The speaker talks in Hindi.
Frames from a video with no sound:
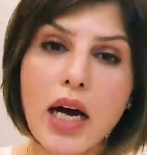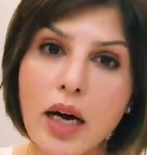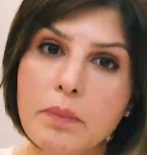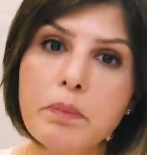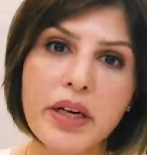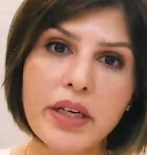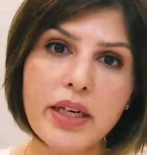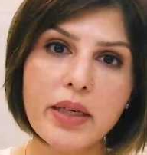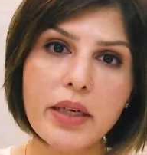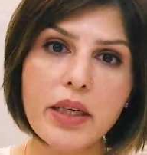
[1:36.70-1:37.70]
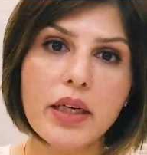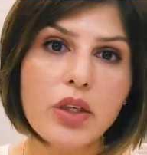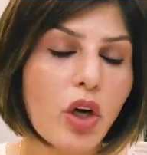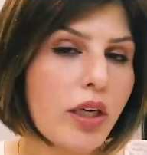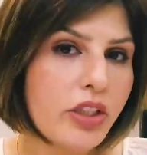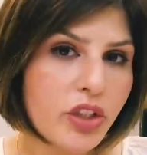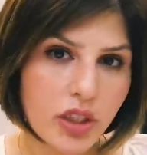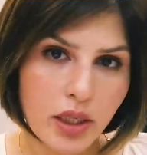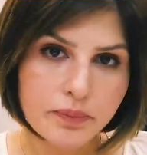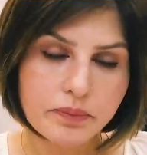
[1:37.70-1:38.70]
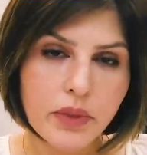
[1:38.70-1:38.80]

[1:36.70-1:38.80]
हब बन गए नॉलेज का